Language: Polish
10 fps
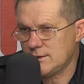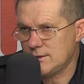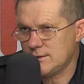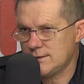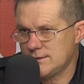
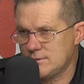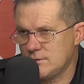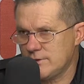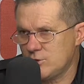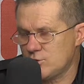na, na
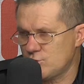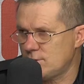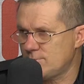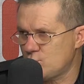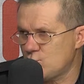zdecydowane
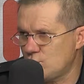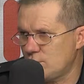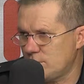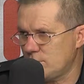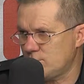określenie
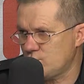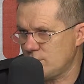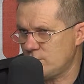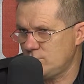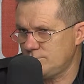przyczyny tego
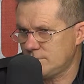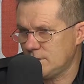pożaru,